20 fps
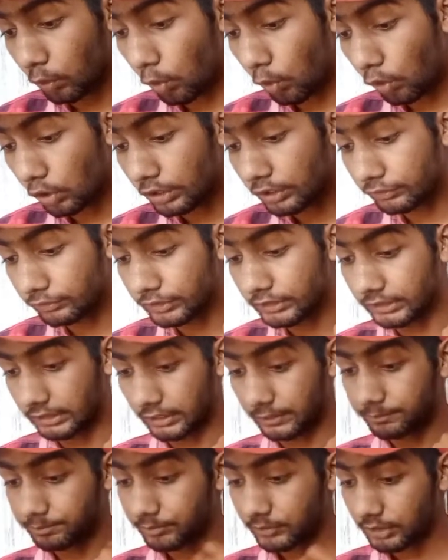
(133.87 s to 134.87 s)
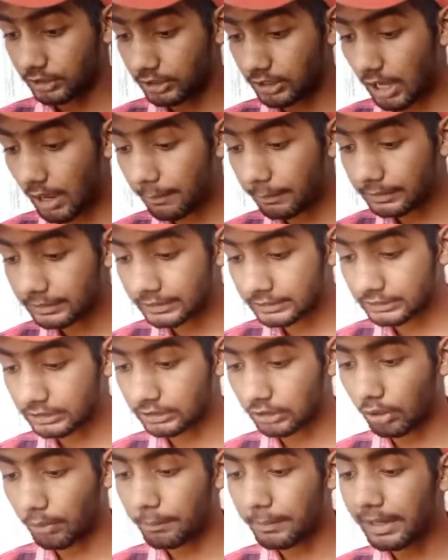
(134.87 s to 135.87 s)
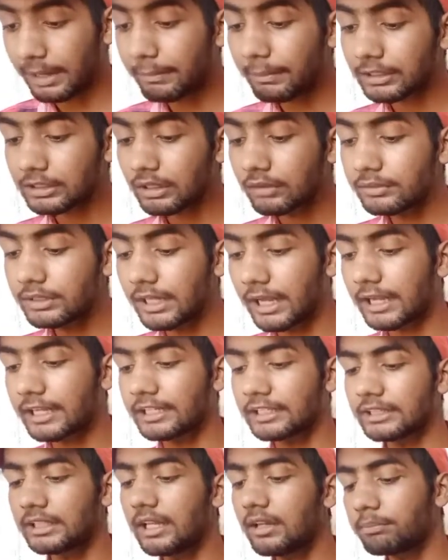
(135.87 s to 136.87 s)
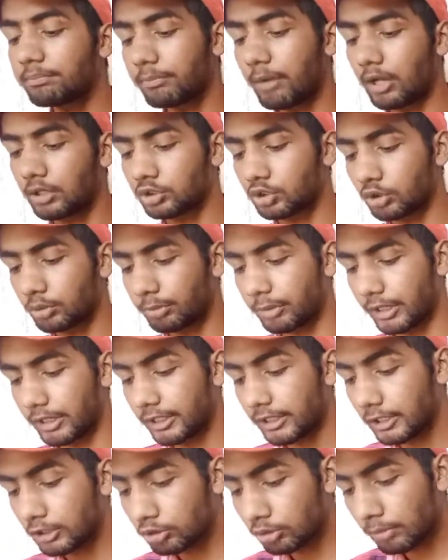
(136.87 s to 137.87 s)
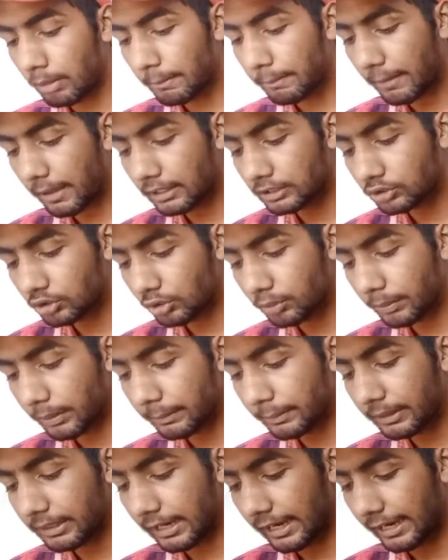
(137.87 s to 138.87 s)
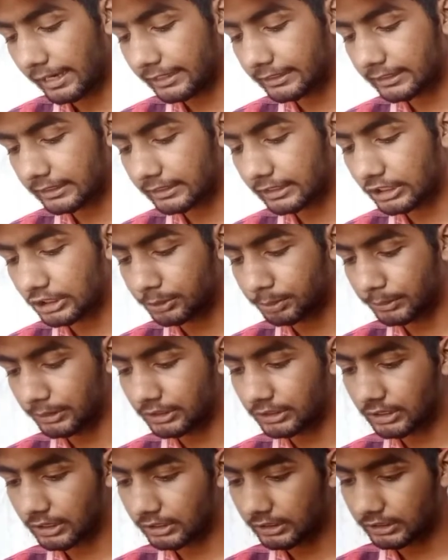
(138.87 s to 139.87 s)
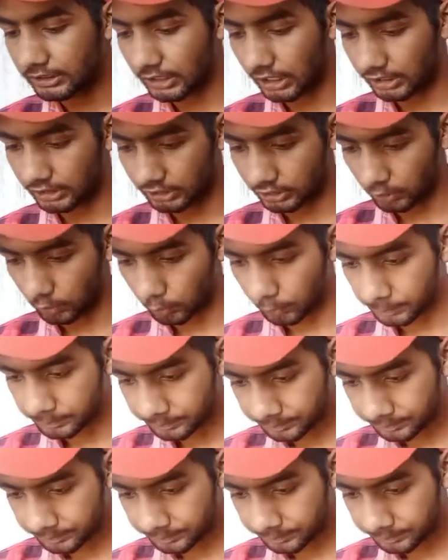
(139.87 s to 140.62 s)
गोल्ड विन यहाँ पे देख सकते हो मेरे पास अब यह है कितना पाँच सौ रुपये तो मैं पाँच सौ रुपये पे ऐड करके स्पिन करके दिखा देता हूँ